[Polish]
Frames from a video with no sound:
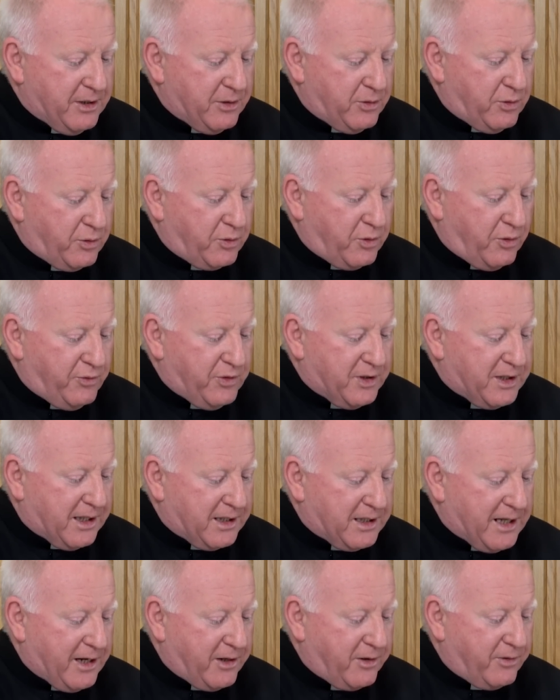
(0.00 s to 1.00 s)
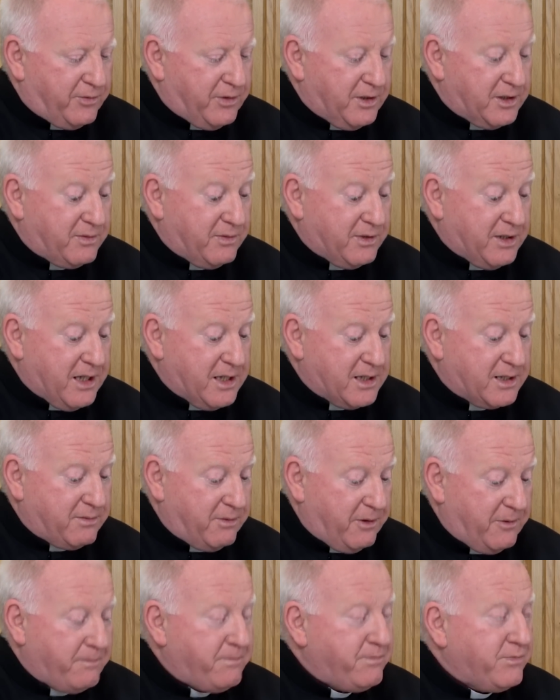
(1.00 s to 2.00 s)
Turków i Tatarów i
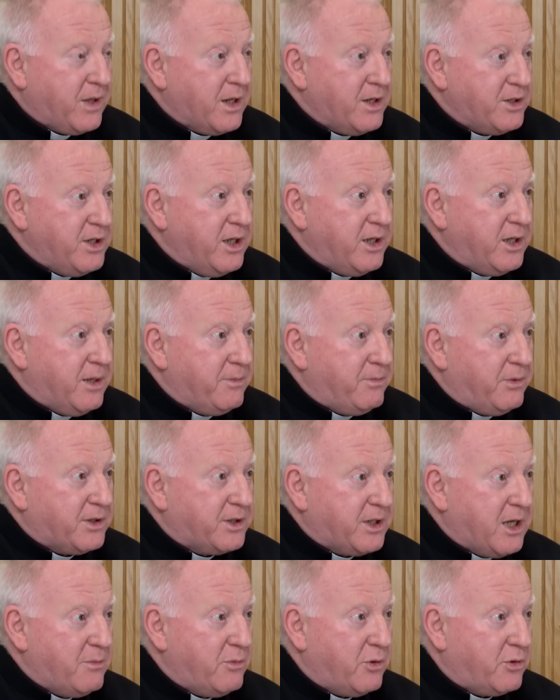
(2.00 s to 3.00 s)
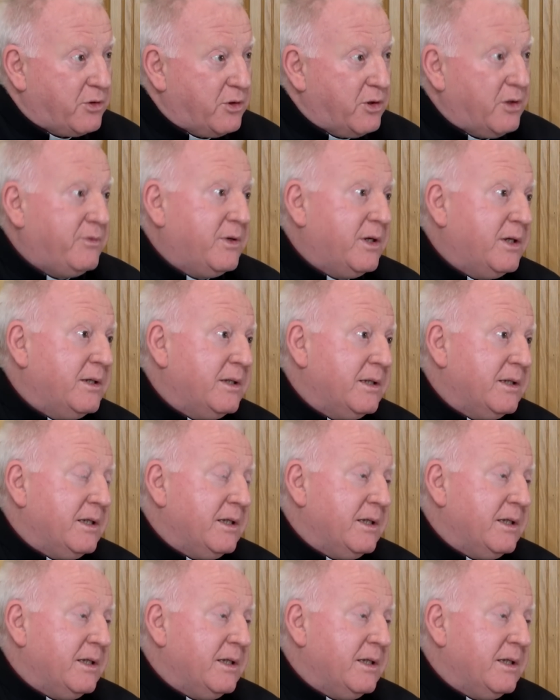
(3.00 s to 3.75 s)
zwycięstwo dzięki polskiemu królowi